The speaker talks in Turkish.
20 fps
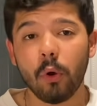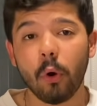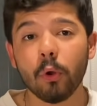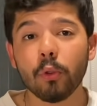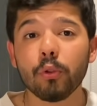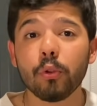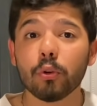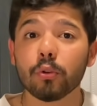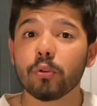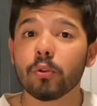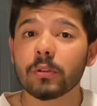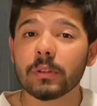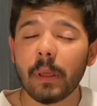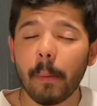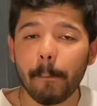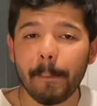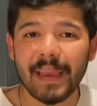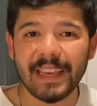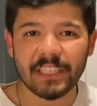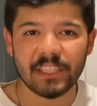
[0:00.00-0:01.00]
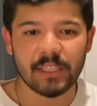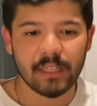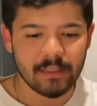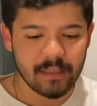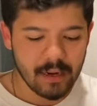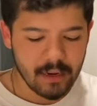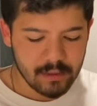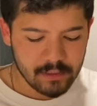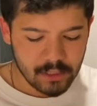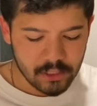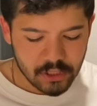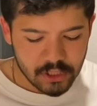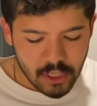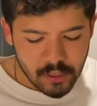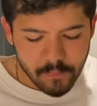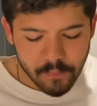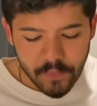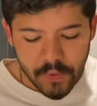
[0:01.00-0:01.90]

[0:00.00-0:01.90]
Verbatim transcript: 14.5 net arkadaşlar.